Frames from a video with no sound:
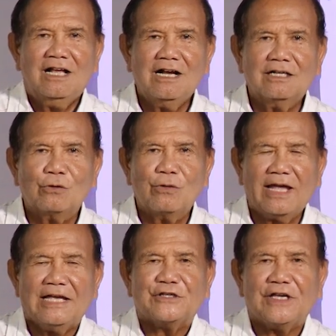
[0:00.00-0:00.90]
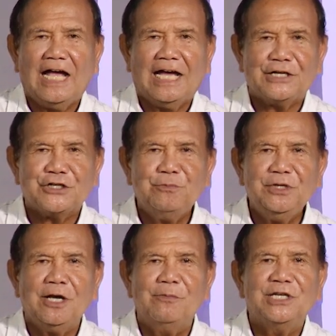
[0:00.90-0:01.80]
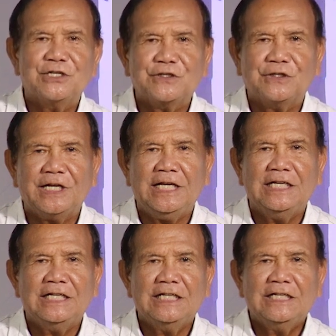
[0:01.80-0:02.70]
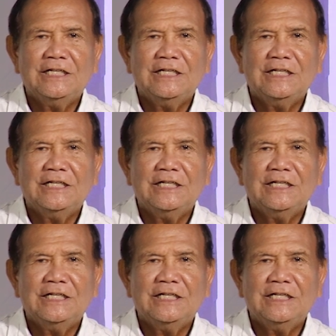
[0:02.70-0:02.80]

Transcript: Ang atong is Anis Media Ministry